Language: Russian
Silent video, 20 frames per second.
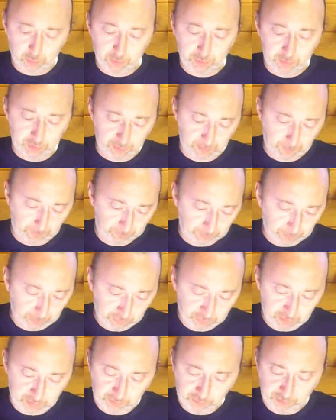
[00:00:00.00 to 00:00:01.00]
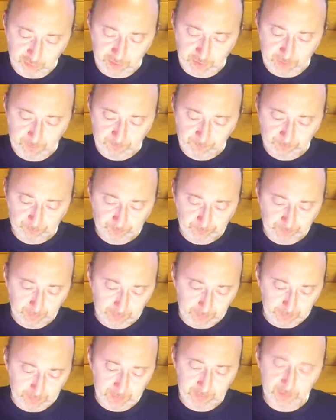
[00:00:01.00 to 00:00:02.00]
вот женщина
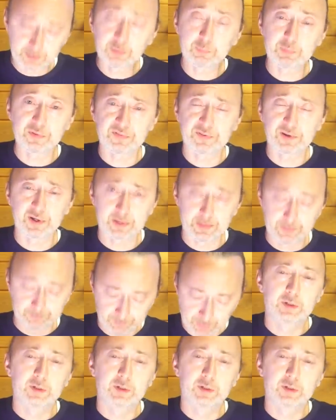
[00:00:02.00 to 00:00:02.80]
э, написала.